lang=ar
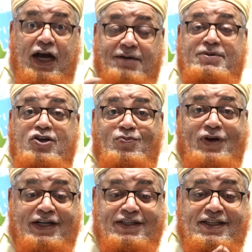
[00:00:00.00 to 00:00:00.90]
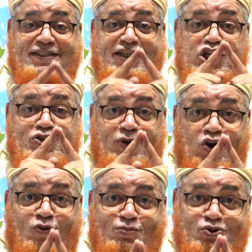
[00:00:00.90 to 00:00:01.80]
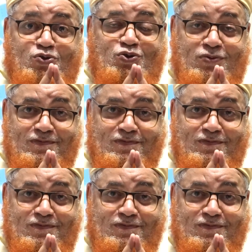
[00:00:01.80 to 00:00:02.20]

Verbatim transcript: غنبداو بواحد النص كيجمعهم بجوج